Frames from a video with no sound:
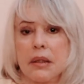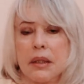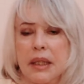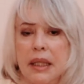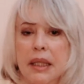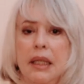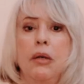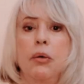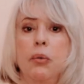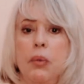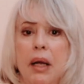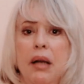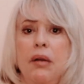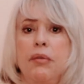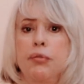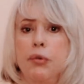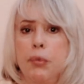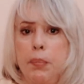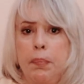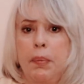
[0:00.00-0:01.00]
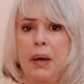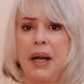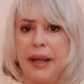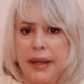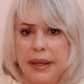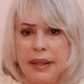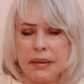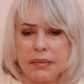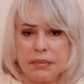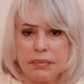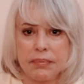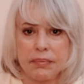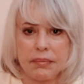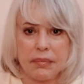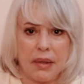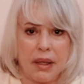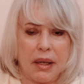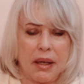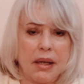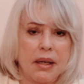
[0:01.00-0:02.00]
qu'il ou elle vous plaît,
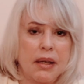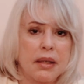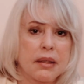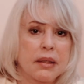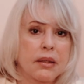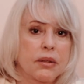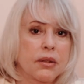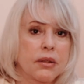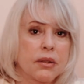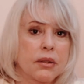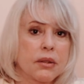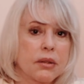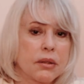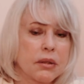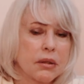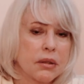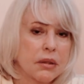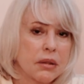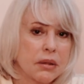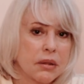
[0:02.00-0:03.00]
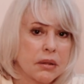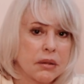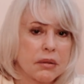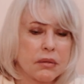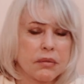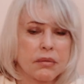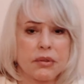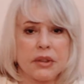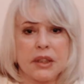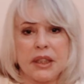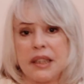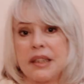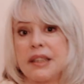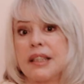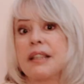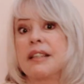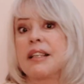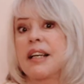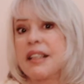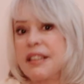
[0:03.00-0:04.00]
hein, que vous êtes
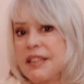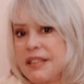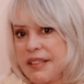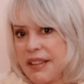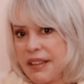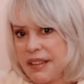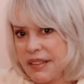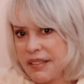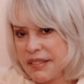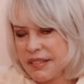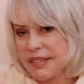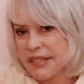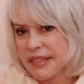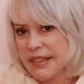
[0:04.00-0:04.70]
intéressé.